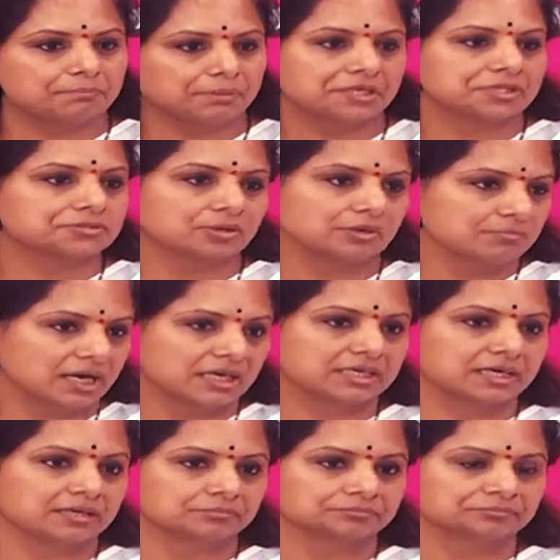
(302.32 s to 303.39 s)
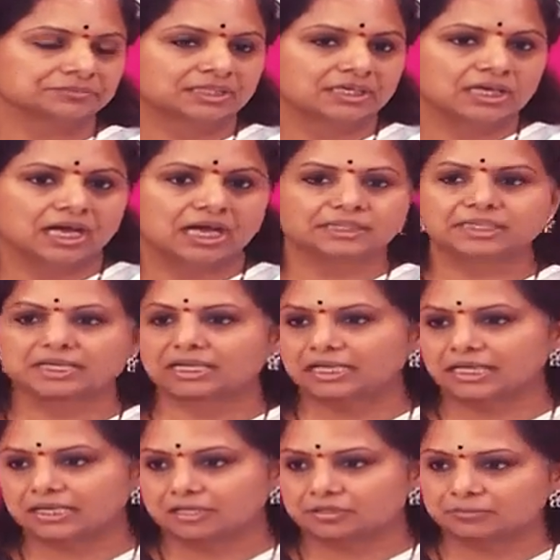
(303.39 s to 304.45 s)
నేను పట్టించుకొని మాట్లాడడం అంతేగాని
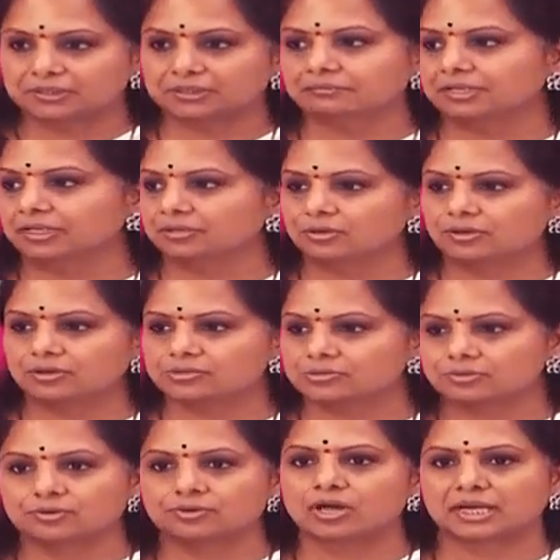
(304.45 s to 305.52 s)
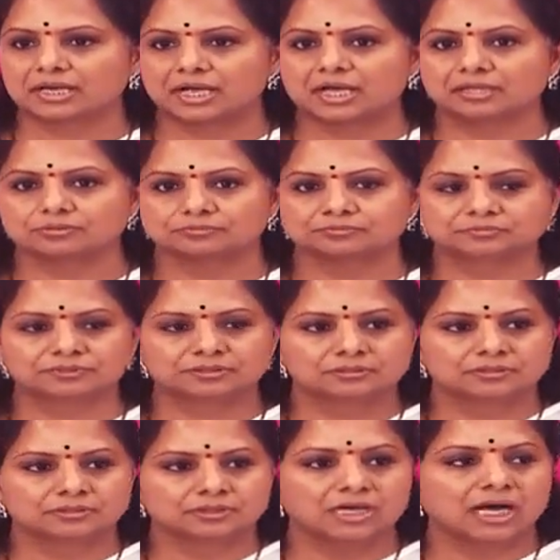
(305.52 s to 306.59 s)
ఆయన ఏదో పెద్ద వీరుడో శూరుడో అని కాదు
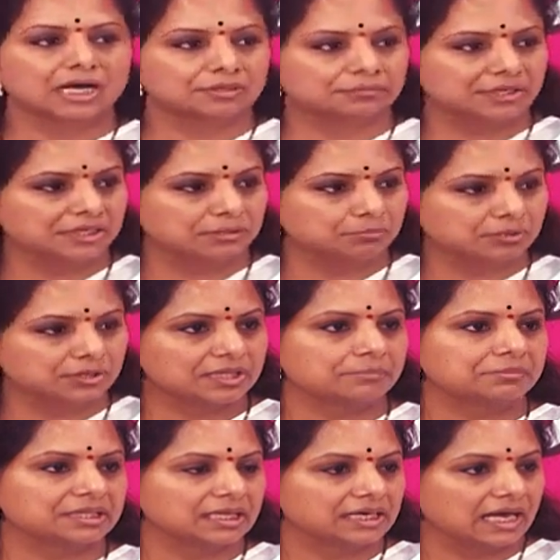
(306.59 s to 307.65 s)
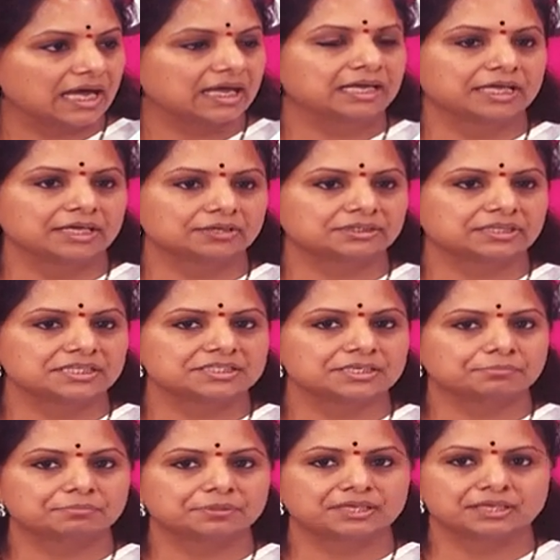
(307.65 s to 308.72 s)
అటువంటి బురద మీద రాళ్ళేయొద్దని
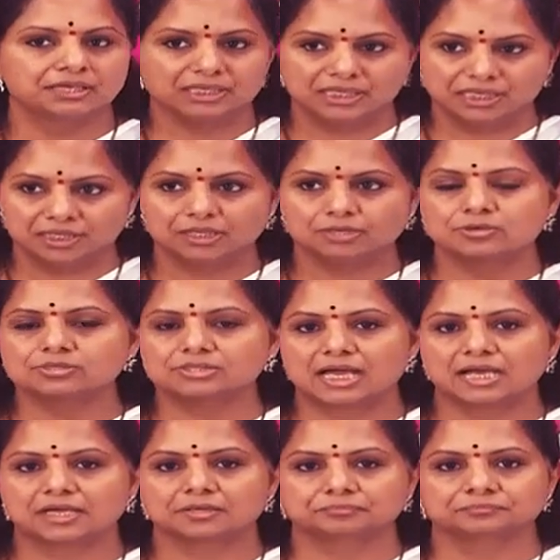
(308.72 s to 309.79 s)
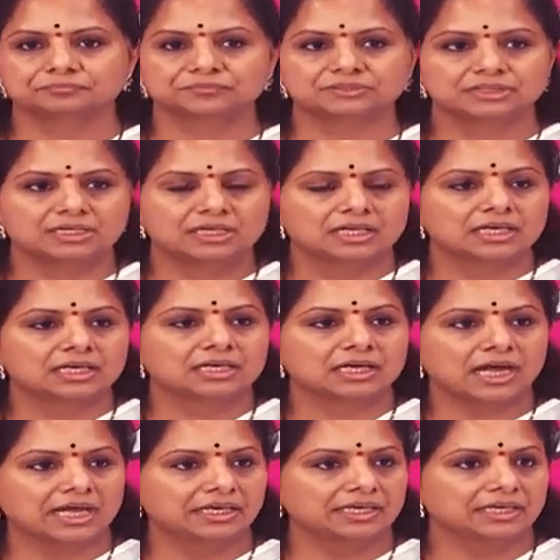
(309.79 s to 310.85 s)
చెప్పి ఇన్ని రోజులు ఆగినాం
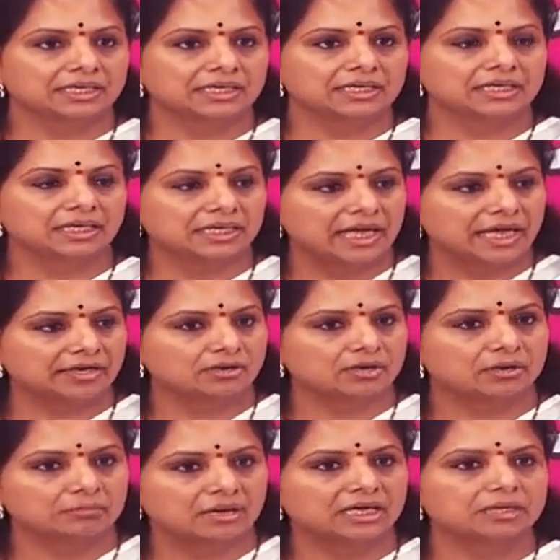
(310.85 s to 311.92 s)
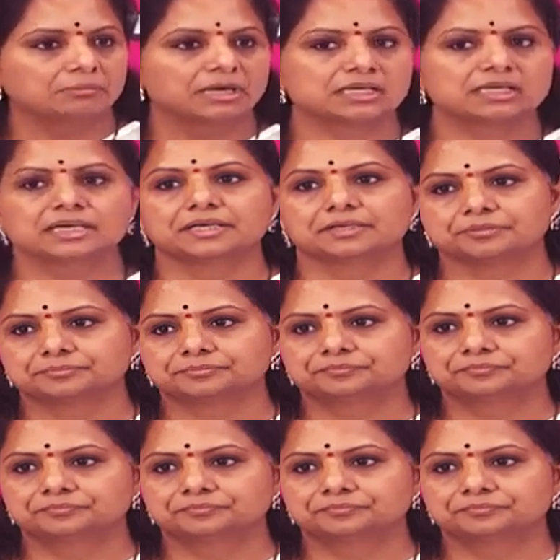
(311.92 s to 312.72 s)
కానీ నిన్న ఆయన ఒక మాట మాట్లాడిండు